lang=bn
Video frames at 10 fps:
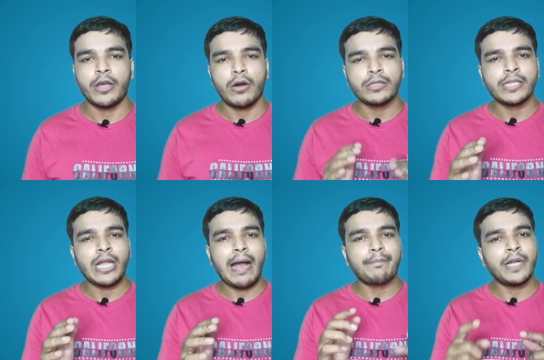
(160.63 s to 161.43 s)
অর্থাৎ
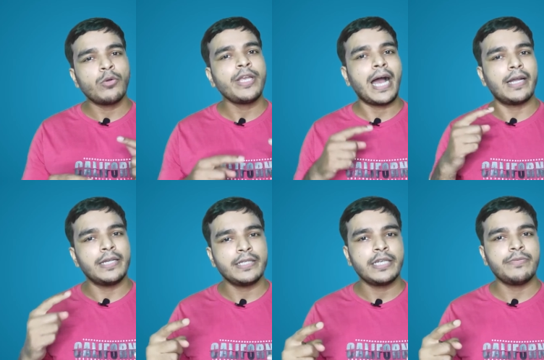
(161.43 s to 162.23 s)
আপনার ওই
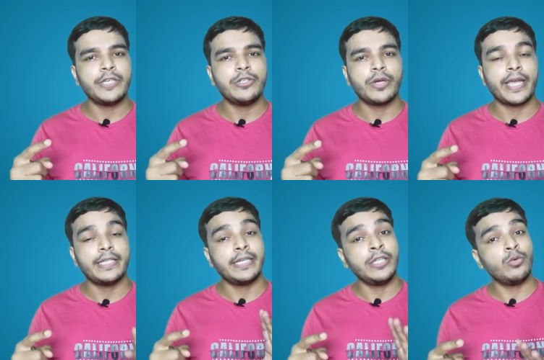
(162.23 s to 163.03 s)
আনলিস্টেড ভিডিওকে
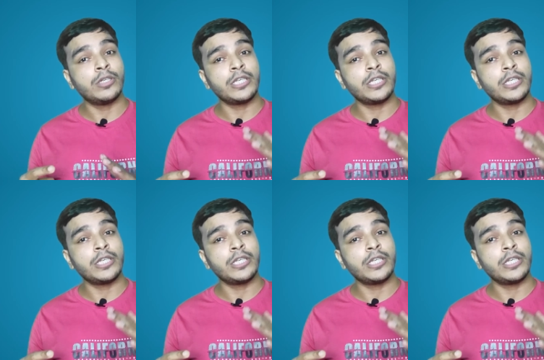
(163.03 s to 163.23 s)
যেটি দু